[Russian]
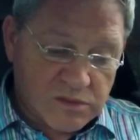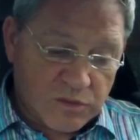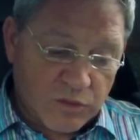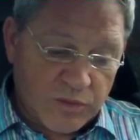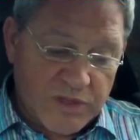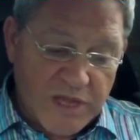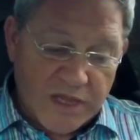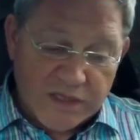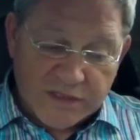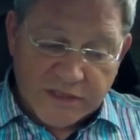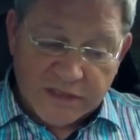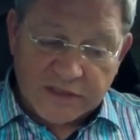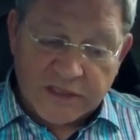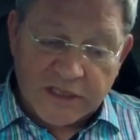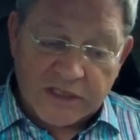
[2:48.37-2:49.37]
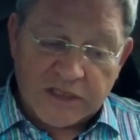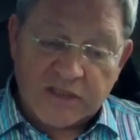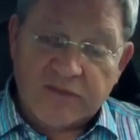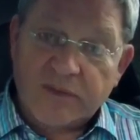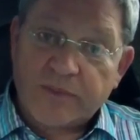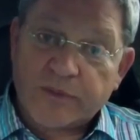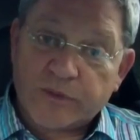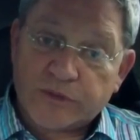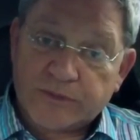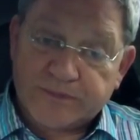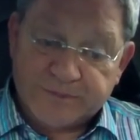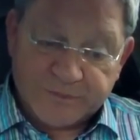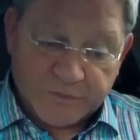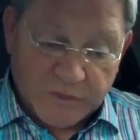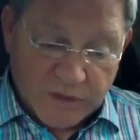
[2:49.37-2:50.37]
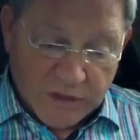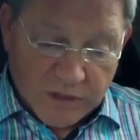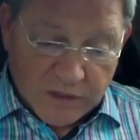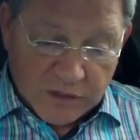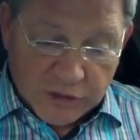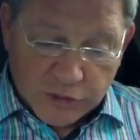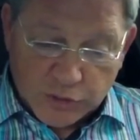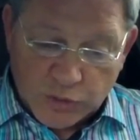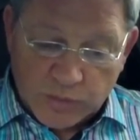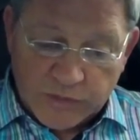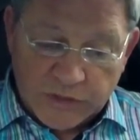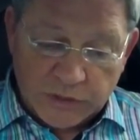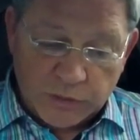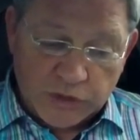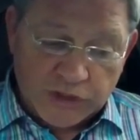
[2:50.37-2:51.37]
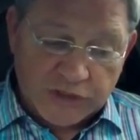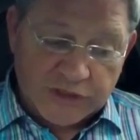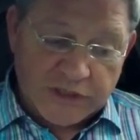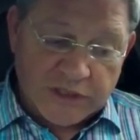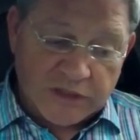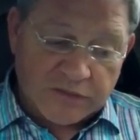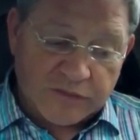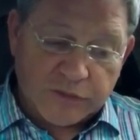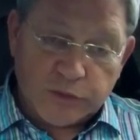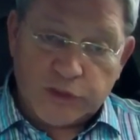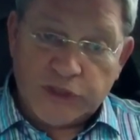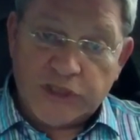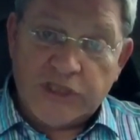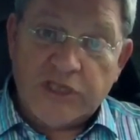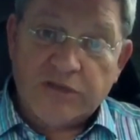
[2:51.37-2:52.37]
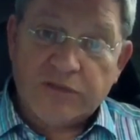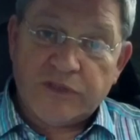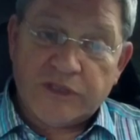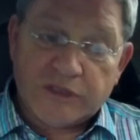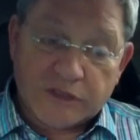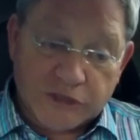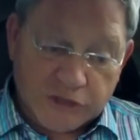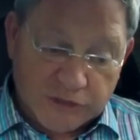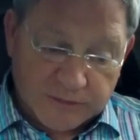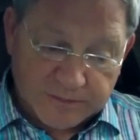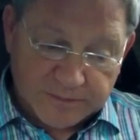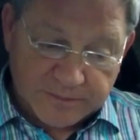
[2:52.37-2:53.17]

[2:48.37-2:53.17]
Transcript: меня есть конкретные вопросы. Что мне лучше сделать в случае не выигрыша?